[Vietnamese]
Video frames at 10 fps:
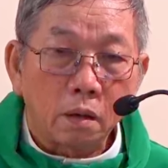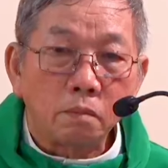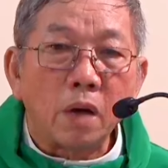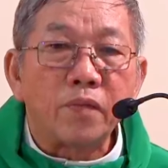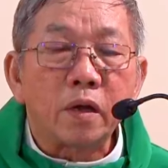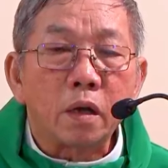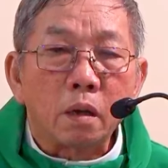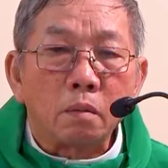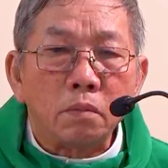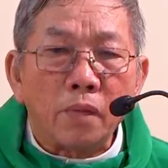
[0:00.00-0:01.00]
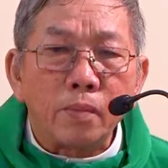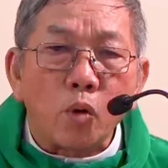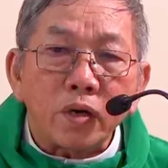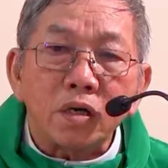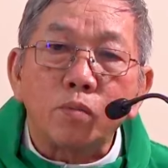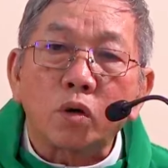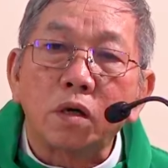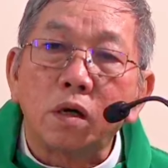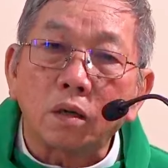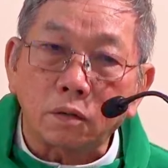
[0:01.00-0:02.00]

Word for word: Bởi vì mỗi người một hướng.